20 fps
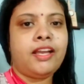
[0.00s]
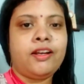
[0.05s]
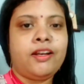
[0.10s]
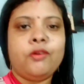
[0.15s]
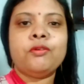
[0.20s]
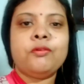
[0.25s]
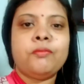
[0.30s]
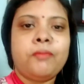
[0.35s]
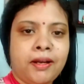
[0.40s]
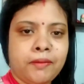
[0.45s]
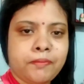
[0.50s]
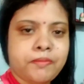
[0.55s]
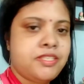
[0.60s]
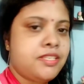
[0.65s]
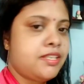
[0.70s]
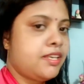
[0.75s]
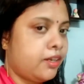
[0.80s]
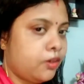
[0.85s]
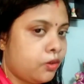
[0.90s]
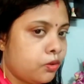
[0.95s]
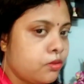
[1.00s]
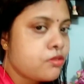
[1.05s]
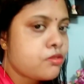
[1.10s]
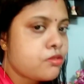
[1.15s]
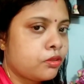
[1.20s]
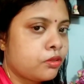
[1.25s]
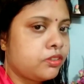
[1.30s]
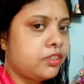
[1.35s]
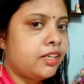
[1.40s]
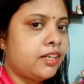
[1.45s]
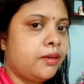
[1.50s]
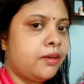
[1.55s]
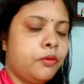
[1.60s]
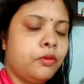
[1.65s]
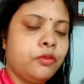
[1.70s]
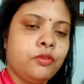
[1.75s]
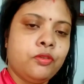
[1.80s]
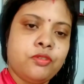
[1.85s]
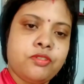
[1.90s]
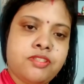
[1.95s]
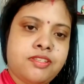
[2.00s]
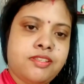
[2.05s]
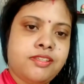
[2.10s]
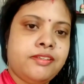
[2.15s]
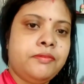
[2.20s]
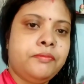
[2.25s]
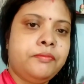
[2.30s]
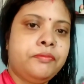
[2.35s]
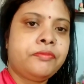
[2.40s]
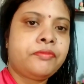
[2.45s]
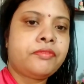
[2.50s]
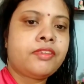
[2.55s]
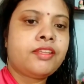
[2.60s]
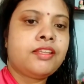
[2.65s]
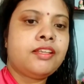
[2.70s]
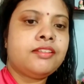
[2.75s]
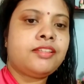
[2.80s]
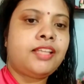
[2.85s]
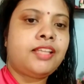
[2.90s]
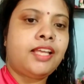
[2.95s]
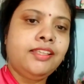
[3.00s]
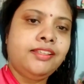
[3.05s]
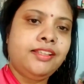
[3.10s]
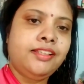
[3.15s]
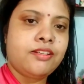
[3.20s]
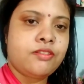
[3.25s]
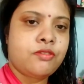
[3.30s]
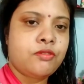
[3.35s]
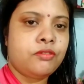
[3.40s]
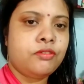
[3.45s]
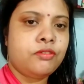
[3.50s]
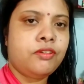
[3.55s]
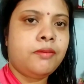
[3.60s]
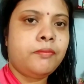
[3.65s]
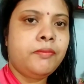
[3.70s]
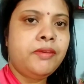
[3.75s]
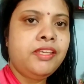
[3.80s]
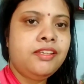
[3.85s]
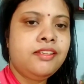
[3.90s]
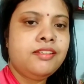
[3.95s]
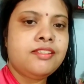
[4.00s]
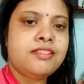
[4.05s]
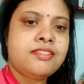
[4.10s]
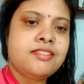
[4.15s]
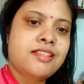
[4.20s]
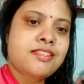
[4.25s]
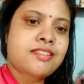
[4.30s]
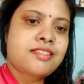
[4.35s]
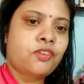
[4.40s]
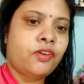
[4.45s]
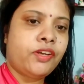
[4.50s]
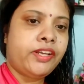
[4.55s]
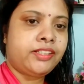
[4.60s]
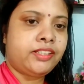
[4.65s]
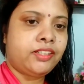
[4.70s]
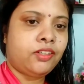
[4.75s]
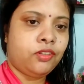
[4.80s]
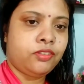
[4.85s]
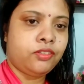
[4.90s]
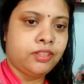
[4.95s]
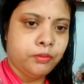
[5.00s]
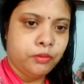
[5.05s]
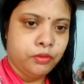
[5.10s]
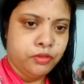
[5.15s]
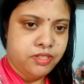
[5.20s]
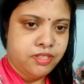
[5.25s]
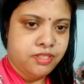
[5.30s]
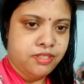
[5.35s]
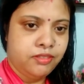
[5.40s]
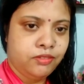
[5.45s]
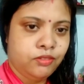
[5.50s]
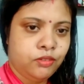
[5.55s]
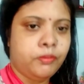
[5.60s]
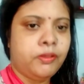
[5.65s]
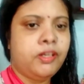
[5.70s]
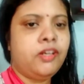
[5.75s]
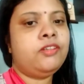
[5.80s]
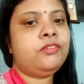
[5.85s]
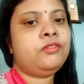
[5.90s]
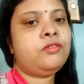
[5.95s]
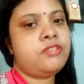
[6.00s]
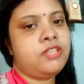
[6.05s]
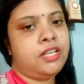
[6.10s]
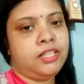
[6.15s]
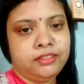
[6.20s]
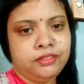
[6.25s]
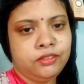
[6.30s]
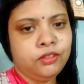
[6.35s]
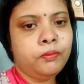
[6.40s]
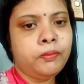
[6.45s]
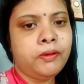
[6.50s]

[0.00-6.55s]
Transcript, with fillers: এখনও ভাবছে এখনও শ্রদ্ধা জ্ঞাপন করছে তাই তার জন্য আমি জাস্ট কয়েকটা কথা বলছি তোমরা হয়তো জানতেও